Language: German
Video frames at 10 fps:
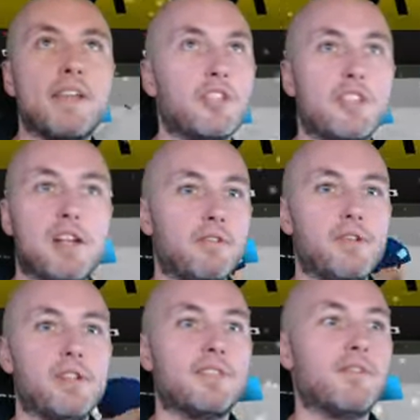schnelle
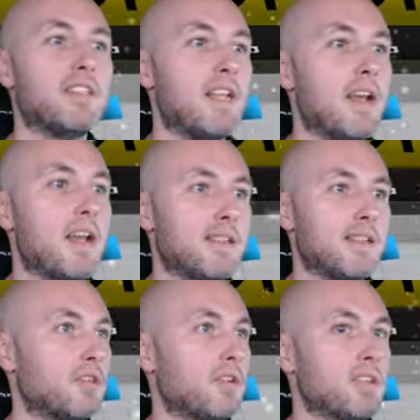Null. Das war sehr
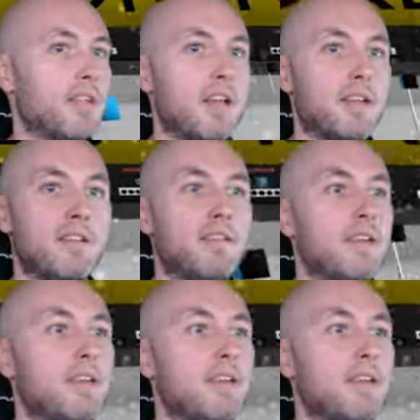langsam geschossen, leider.